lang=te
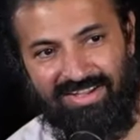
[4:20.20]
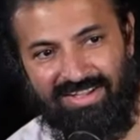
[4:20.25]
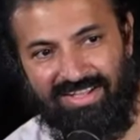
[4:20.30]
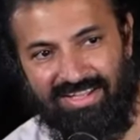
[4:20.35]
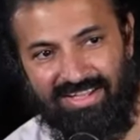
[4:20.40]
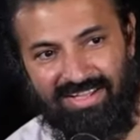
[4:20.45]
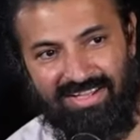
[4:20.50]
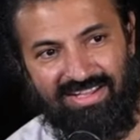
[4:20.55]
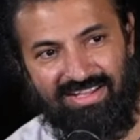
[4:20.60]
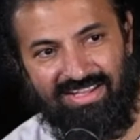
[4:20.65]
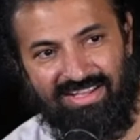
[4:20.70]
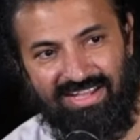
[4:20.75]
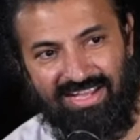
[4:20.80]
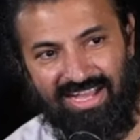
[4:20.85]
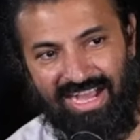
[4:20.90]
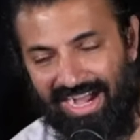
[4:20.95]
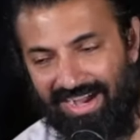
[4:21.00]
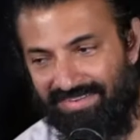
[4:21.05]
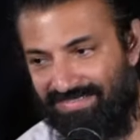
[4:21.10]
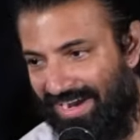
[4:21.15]
నాగశ్విన్
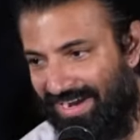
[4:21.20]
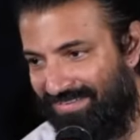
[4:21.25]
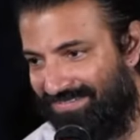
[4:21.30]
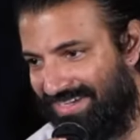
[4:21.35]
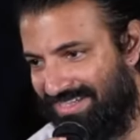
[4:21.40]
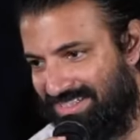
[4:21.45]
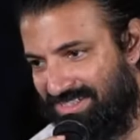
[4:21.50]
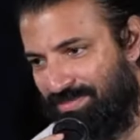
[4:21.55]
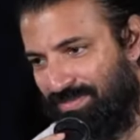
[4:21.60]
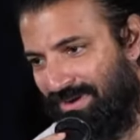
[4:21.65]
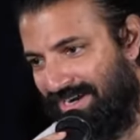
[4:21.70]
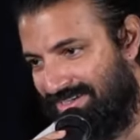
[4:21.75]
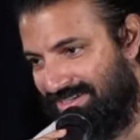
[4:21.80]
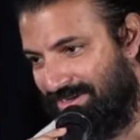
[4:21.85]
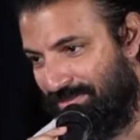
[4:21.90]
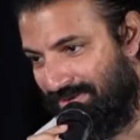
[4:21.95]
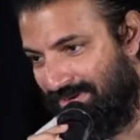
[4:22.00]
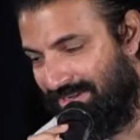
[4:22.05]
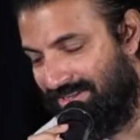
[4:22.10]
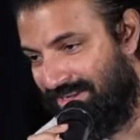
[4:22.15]
గారు ఆ ఫస్ట్ పార్ట్
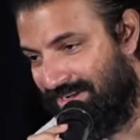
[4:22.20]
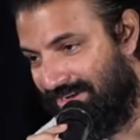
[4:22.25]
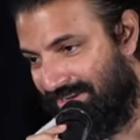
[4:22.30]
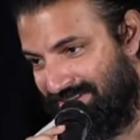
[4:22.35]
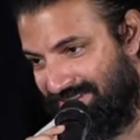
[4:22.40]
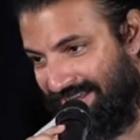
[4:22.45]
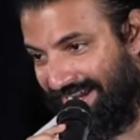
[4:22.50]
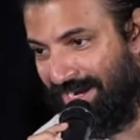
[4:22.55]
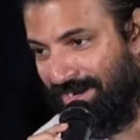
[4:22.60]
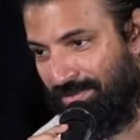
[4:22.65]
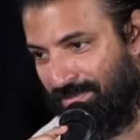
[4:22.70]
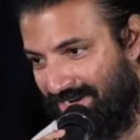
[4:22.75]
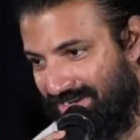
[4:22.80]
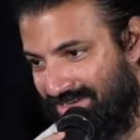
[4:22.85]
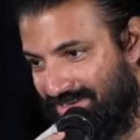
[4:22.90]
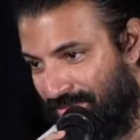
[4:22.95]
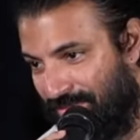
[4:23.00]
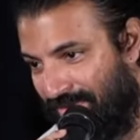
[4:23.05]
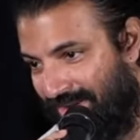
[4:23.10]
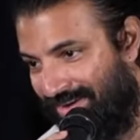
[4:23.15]
చెప్పలేదండి సెకండ్
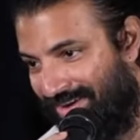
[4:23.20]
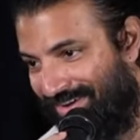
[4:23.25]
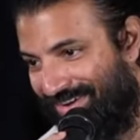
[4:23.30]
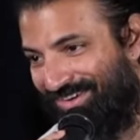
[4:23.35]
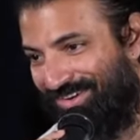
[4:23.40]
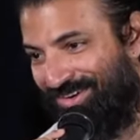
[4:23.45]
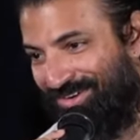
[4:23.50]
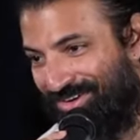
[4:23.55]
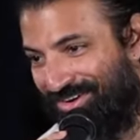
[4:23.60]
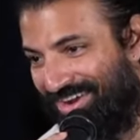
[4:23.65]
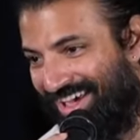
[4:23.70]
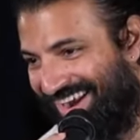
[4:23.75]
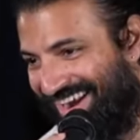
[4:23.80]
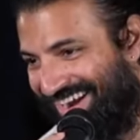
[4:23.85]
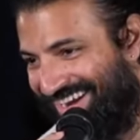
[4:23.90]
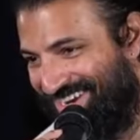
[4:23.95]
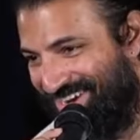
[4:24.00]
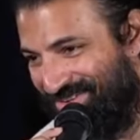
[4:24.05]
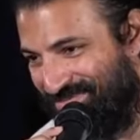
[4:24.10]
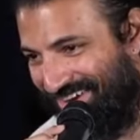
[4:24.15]
పార్ట్ చెప్పాను
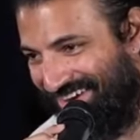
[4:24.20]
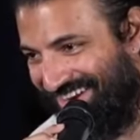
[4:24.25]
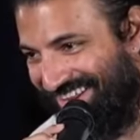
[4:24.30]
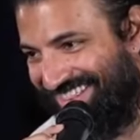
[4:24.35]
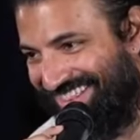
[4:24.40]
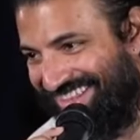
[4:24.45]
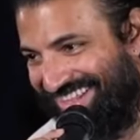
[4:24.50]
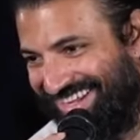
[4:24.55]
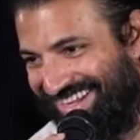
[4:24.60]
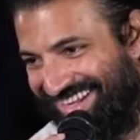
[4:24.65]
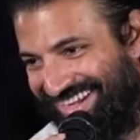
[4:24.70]
ఉంటారని చెప్పానండి